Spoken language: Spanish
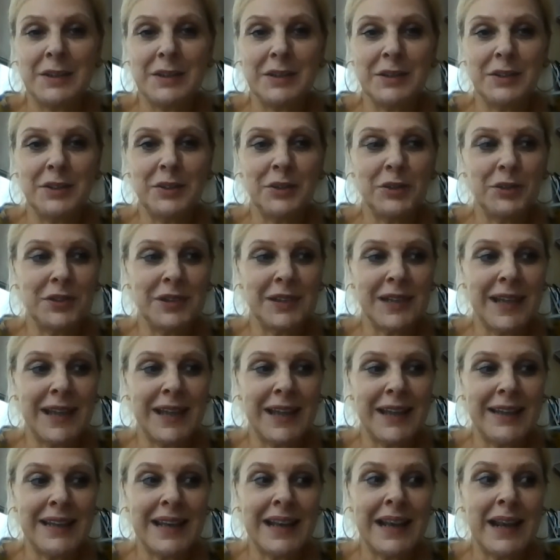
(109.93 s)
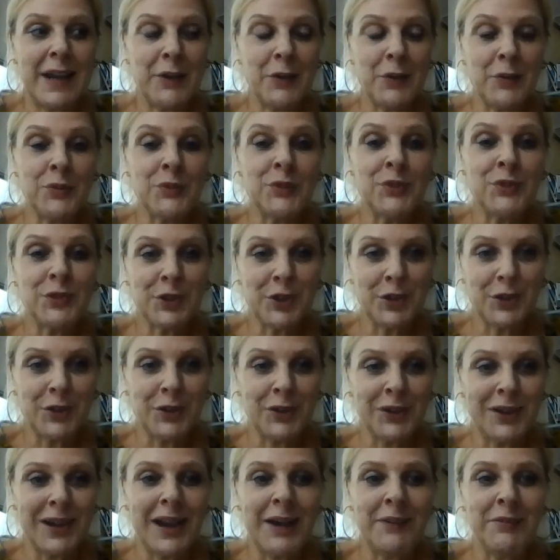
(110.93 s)
donde, en el
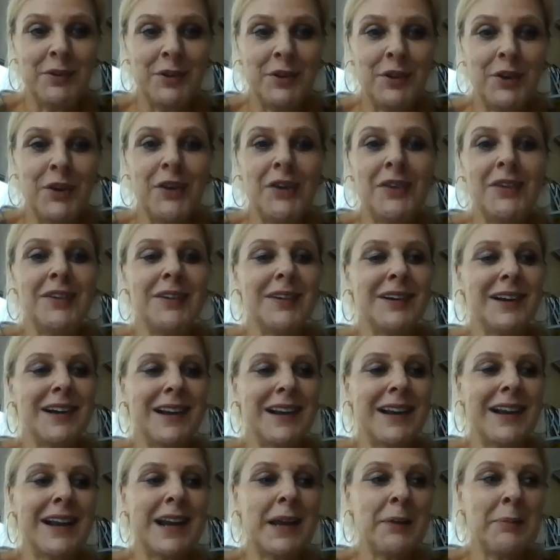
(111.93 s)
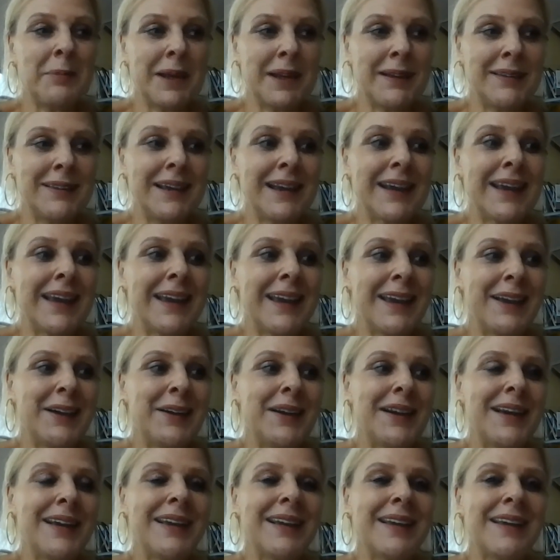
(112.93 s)
anuncio habló claramente que